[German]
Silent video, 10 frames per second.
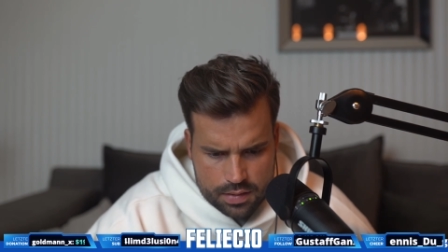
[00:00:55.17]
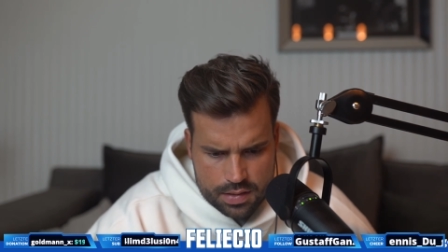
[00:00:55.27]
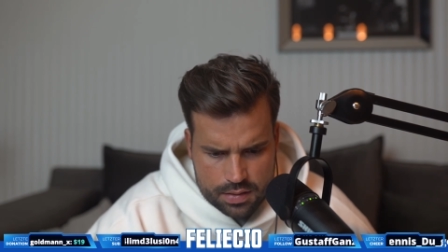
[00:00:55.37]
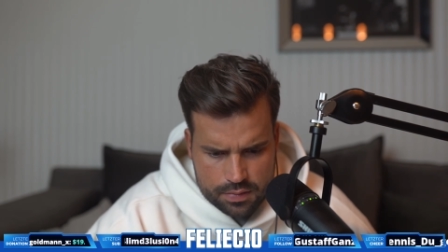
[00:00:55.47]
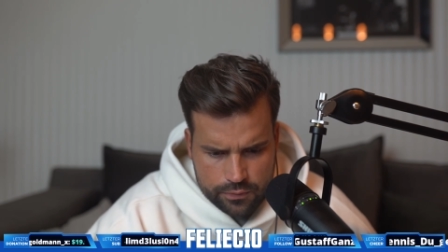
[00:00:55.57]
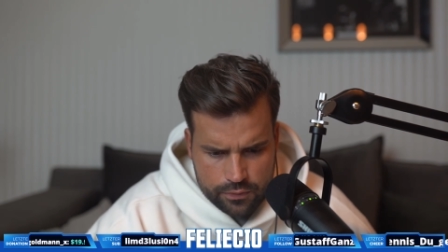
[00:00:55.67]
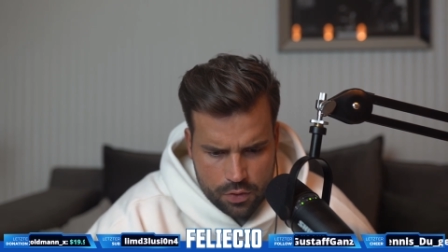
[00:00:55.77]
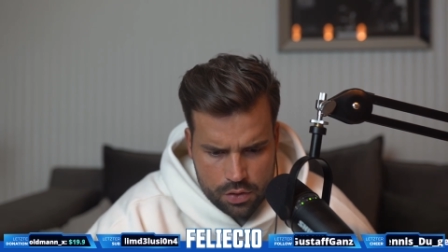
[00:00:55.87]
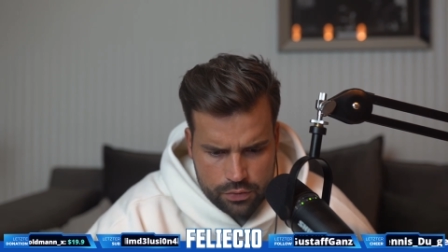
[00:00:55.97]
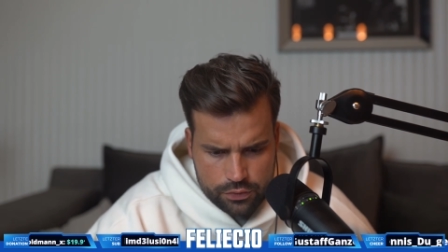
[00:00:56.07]

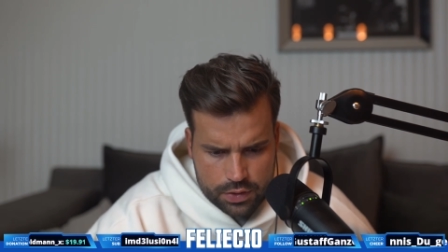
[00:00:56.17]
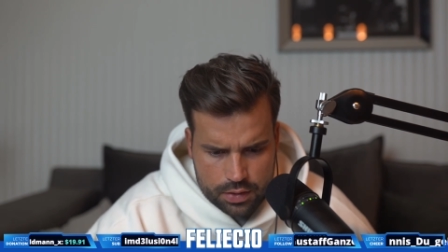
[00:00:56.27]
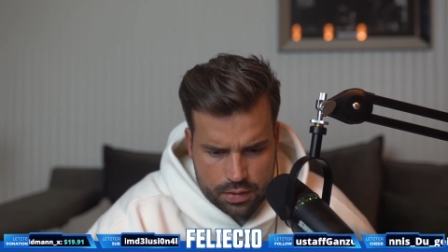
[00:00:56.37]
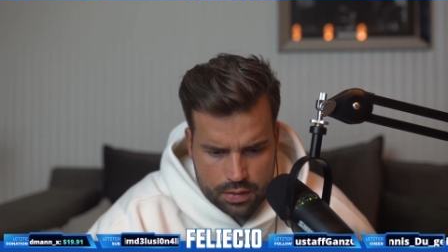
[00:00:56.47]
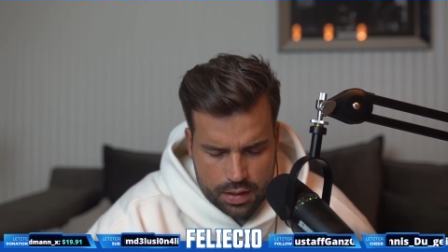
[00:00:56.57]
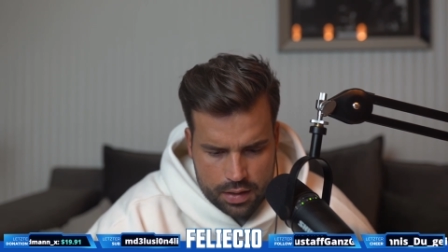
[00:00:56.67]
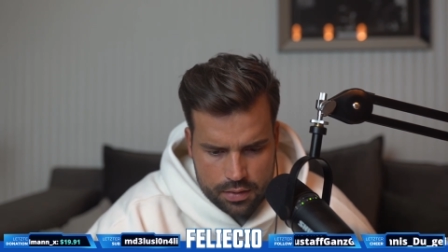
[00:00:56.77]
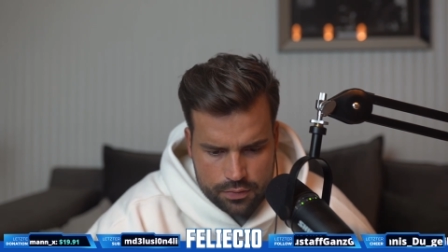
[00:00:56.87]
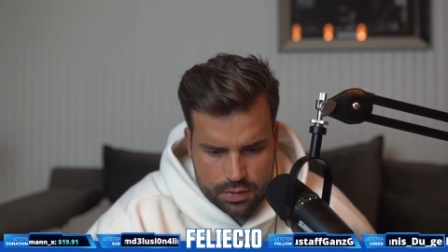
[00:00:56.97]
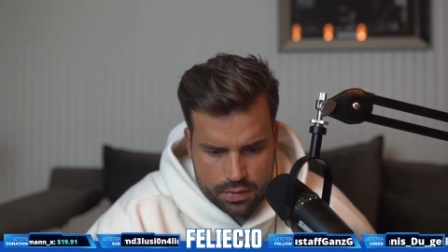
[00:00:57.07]

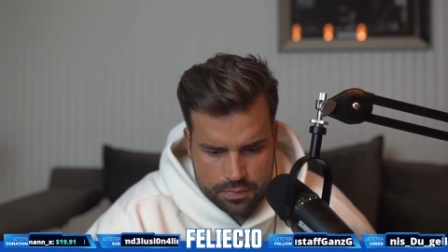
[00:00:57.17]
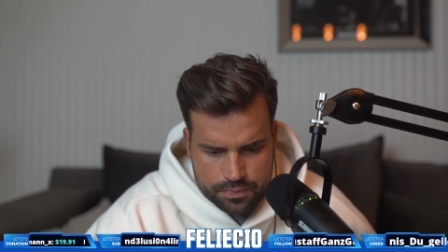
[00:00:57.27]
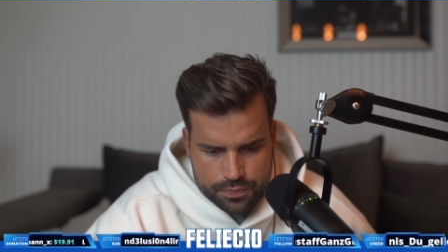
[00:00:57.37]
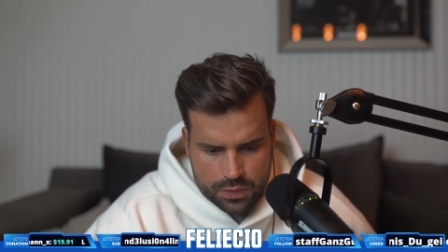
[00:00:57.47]
12.11.